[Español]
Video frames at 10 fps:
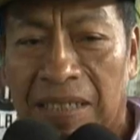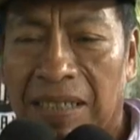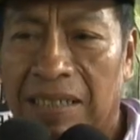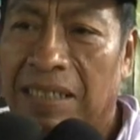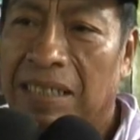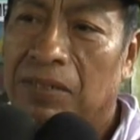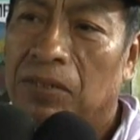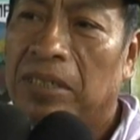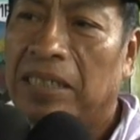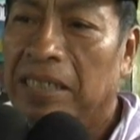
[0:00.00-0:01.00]
este
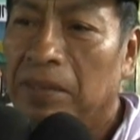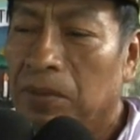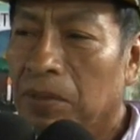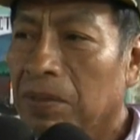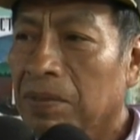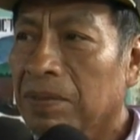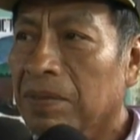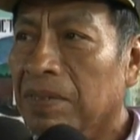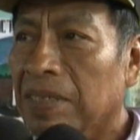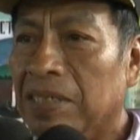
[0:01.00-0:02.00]

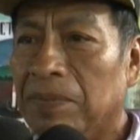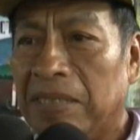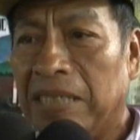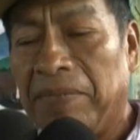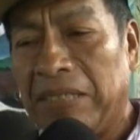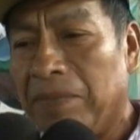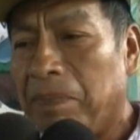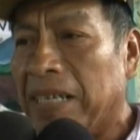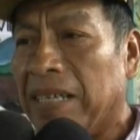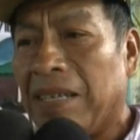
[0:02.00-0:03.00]
objetivo específico
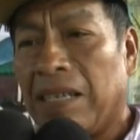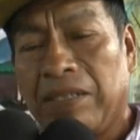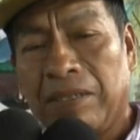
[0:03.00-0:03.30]
para